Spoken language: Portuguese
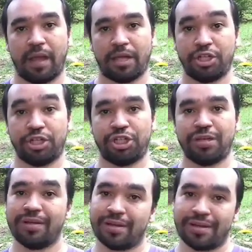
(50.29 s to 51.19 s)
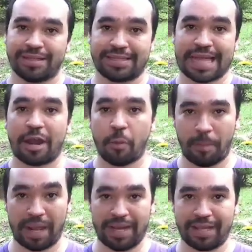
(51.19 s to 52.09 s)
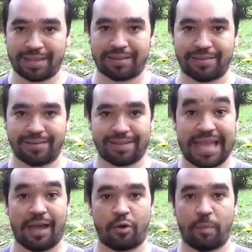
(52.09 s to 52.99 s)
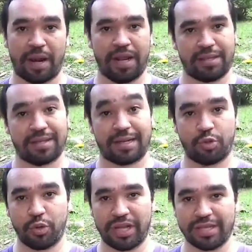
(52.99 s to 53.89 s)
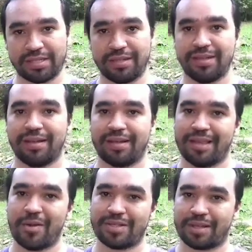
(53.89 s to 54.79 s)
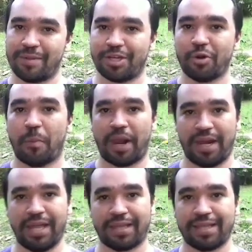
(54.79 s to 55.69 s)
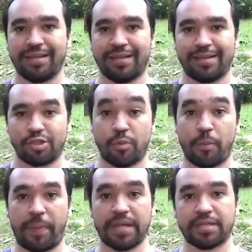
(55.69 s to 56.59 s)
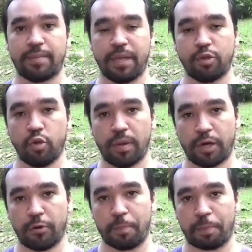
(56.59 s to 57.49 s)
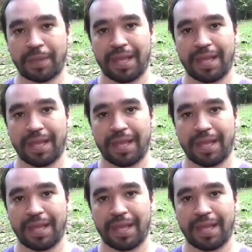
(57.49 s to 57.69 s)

A gente está num planeta terra, num planeta natureza, não exatamente num planeta, sobre o pensamento humano.